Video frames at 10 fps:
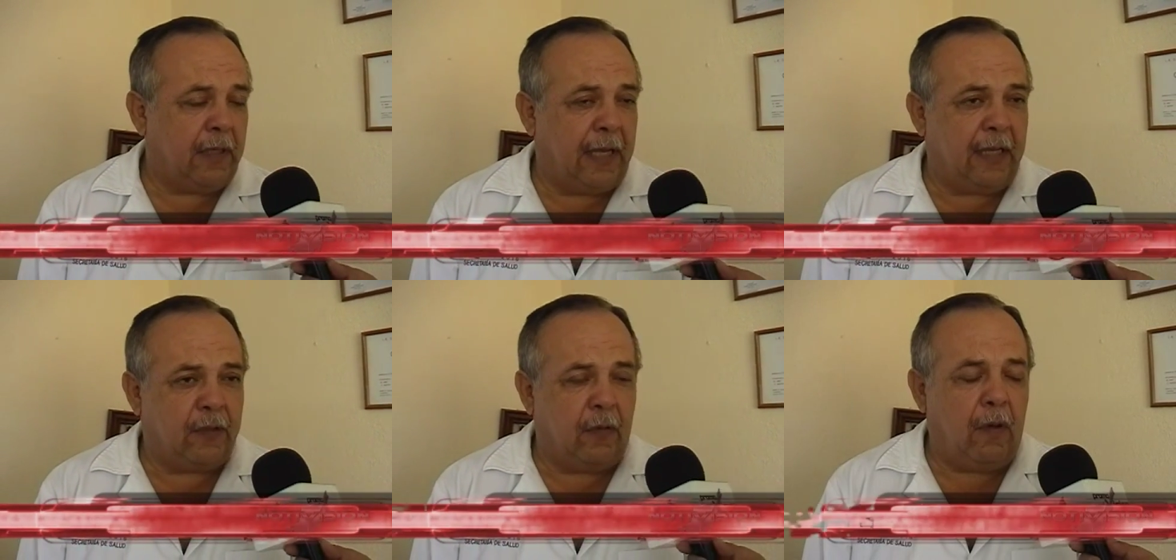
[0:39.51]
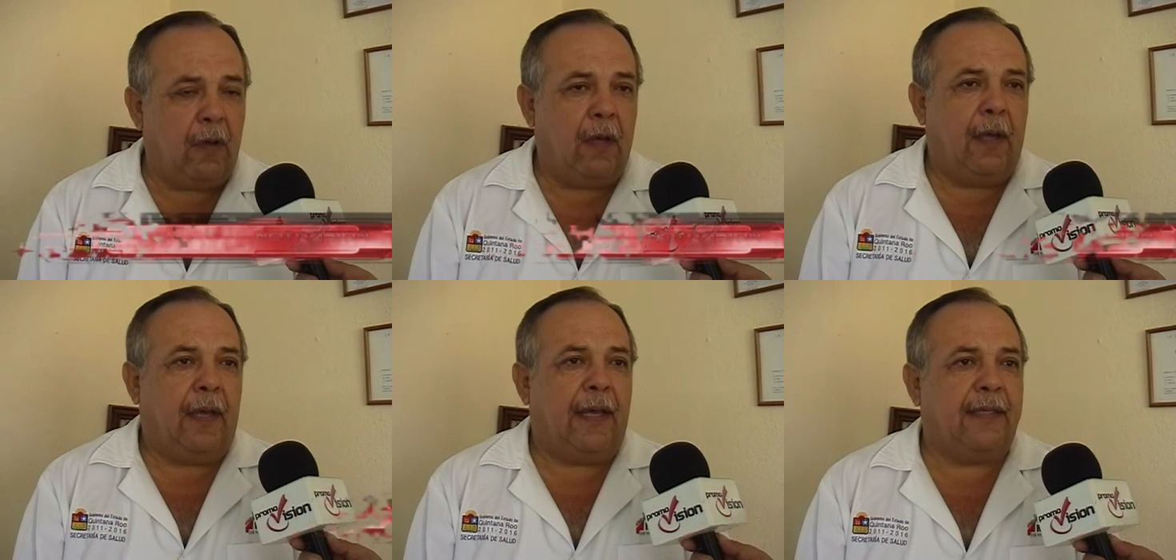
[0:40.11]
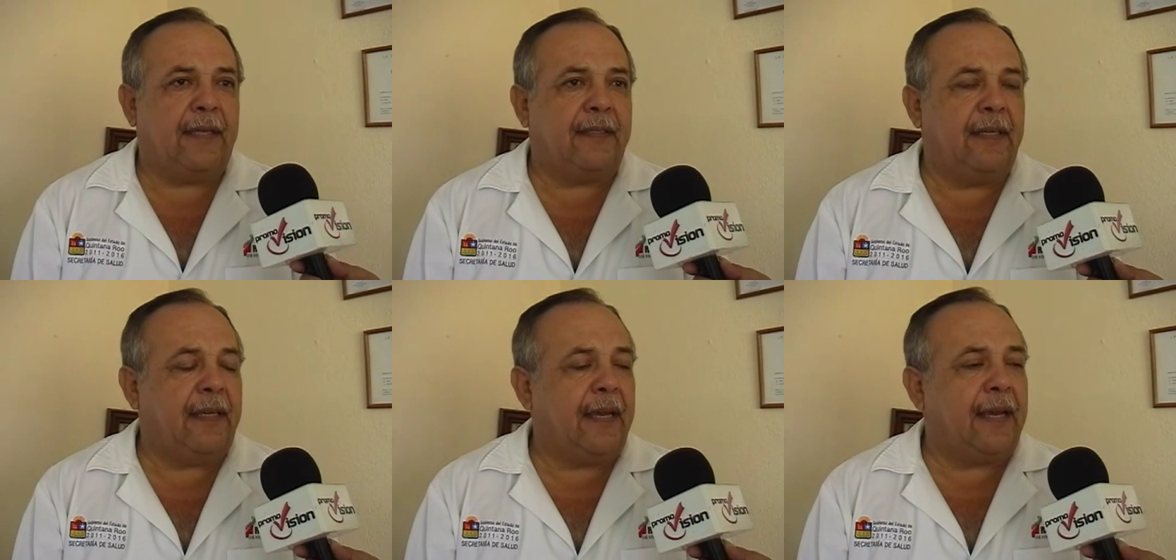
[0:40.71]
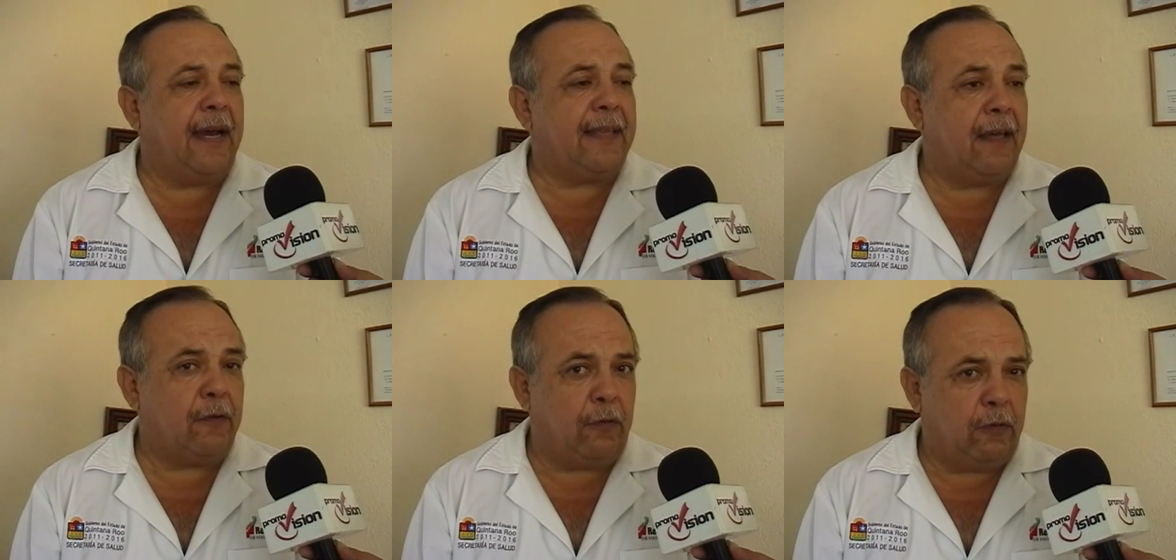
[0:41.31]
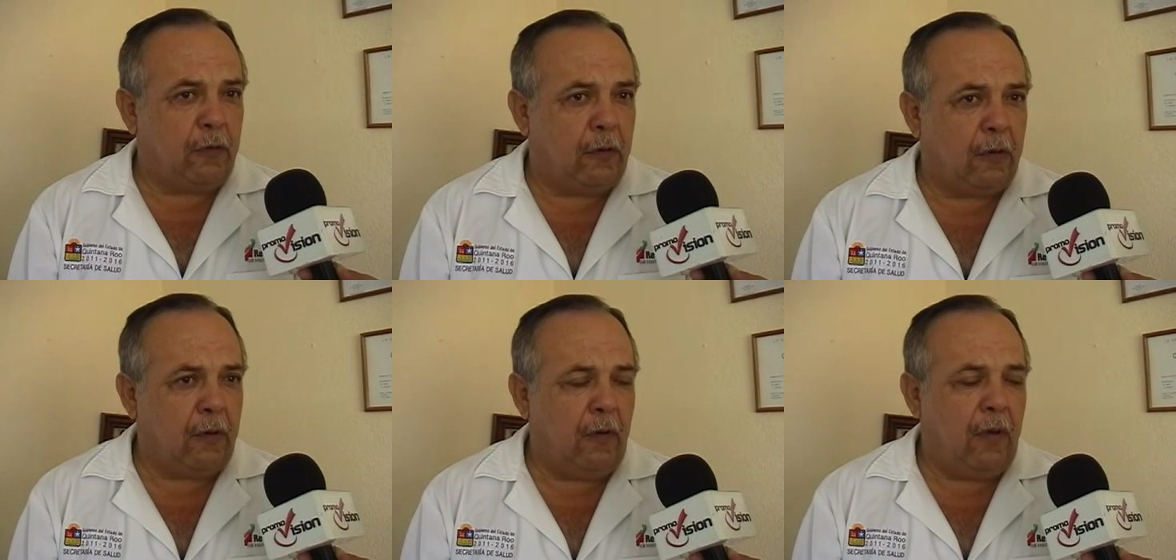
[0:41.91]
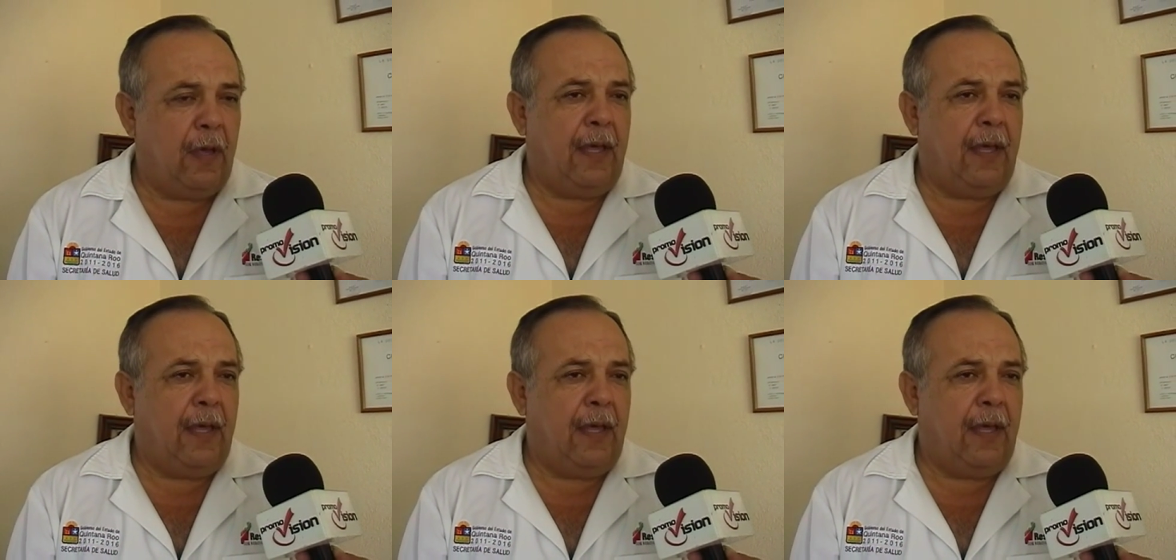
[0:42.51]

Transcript: De hecho, es así que cada odontólogo